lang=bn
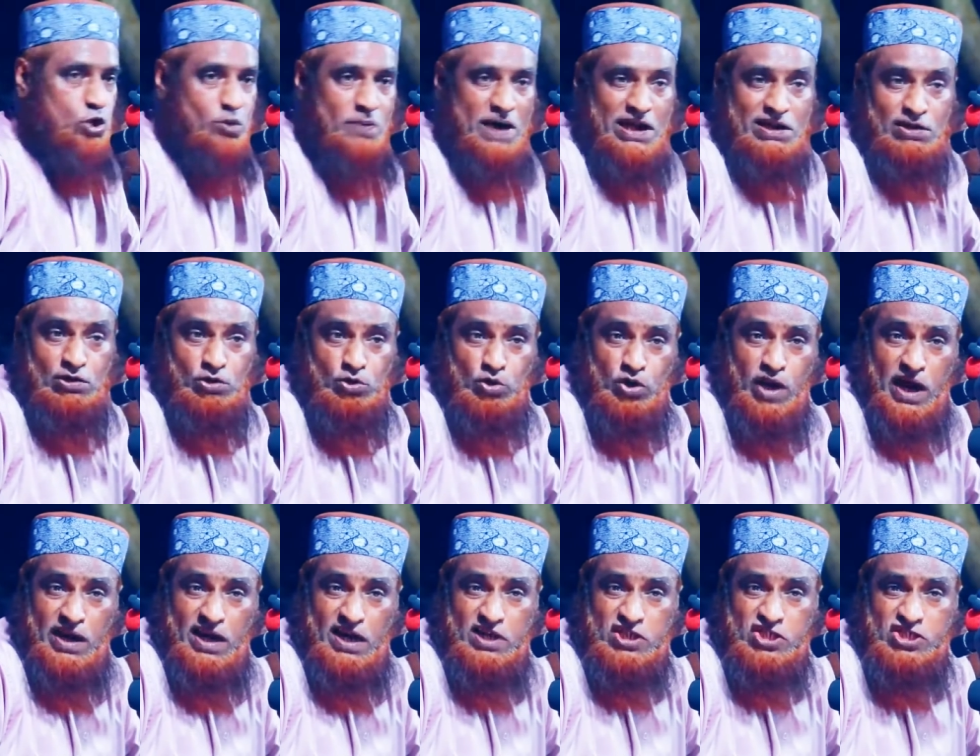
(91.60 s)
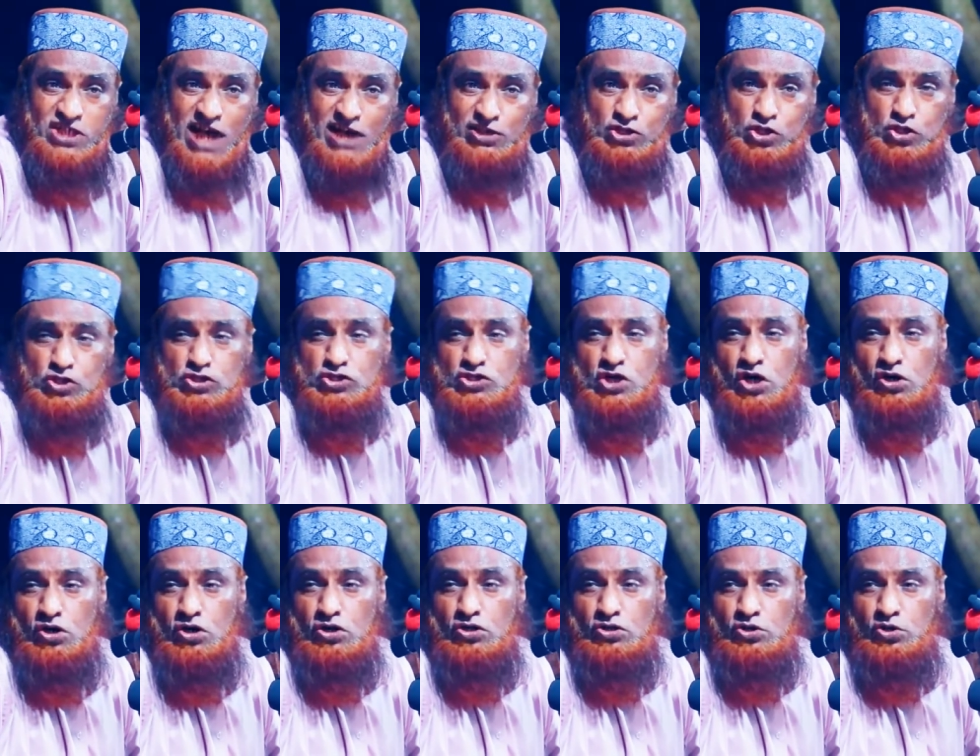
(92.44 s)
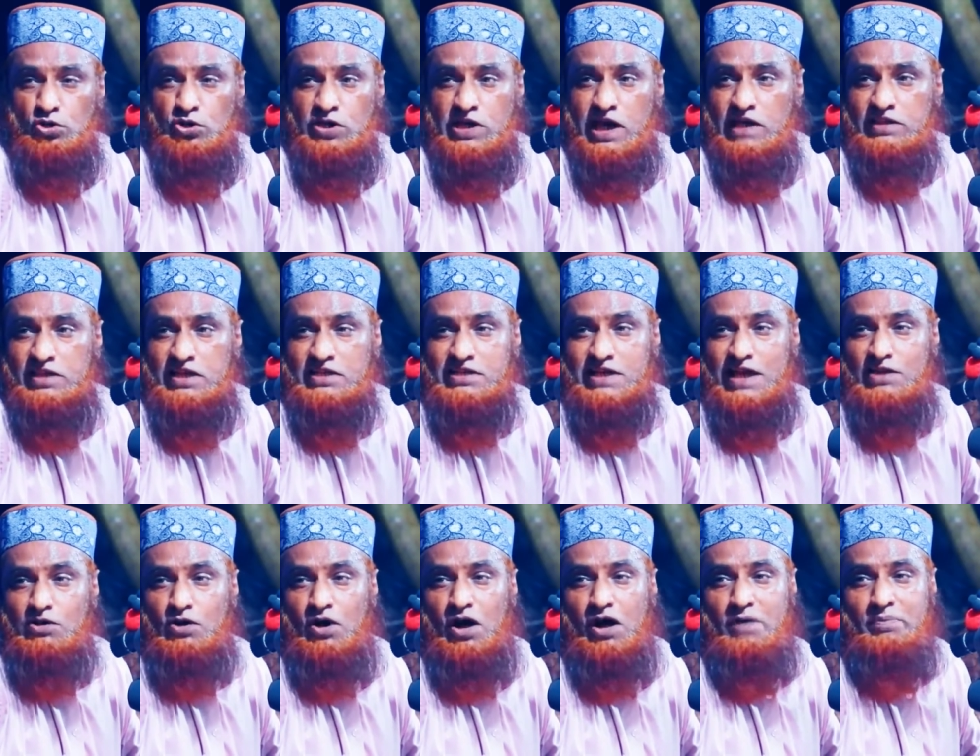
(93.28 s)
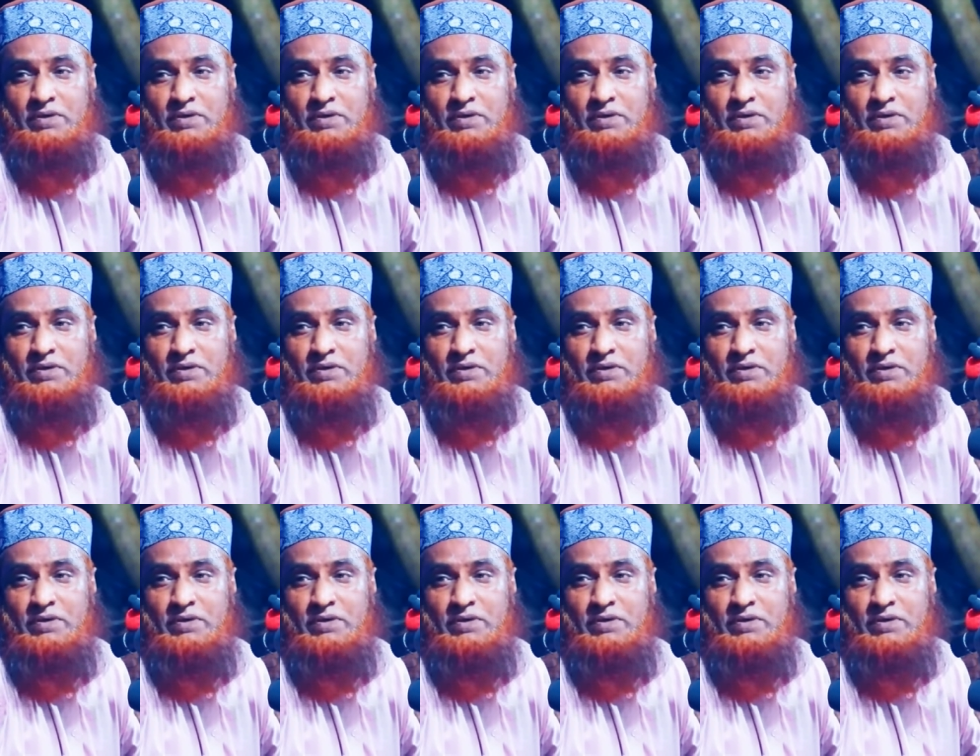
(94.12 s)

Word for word: তোমার কোরআনের শাসন যখন দুনিয়াতে চালু